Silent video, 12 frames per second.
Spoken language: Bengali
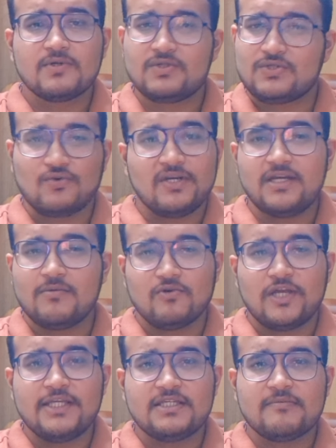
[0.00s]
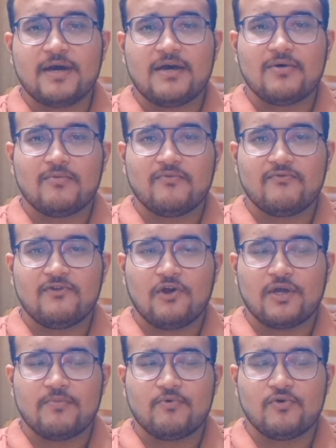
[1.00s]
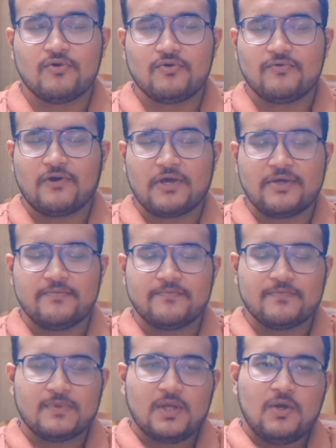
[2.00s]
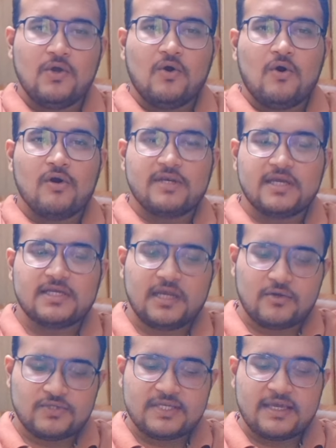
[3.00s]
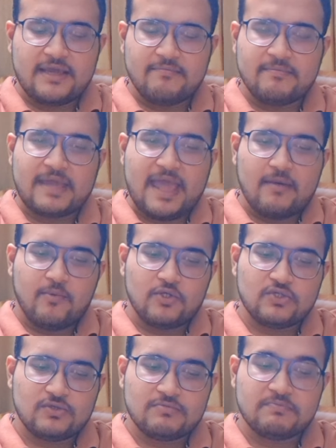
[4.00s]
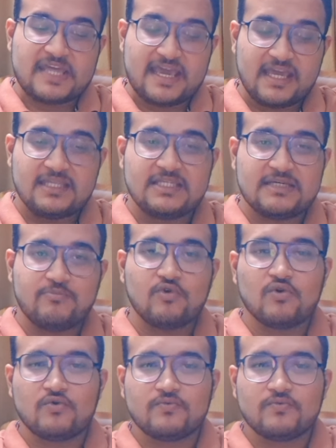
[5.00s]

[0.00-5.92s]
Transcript: স্টোরিটা বলেইছে মা ব্লগে পুরনো ব্লগে হন্টেড হাউসে এক বছর থেকেছে পুরো